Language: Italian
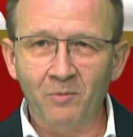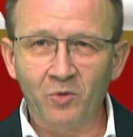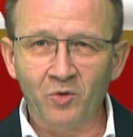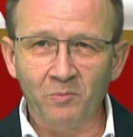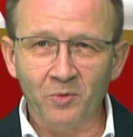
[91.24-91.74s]
è
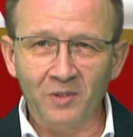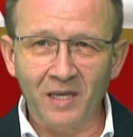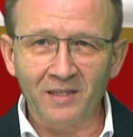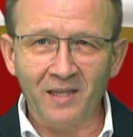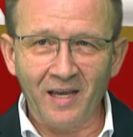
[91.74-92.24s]
molto
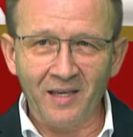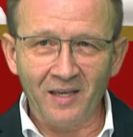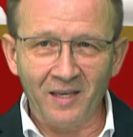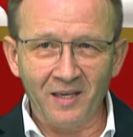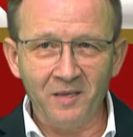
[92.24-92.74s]
importante
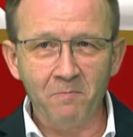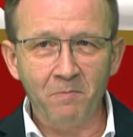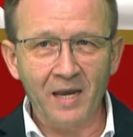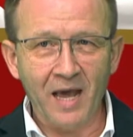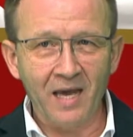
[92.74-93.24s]
anche
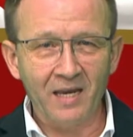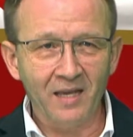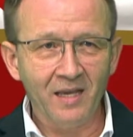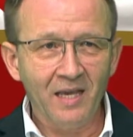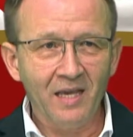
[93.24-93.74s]
imparare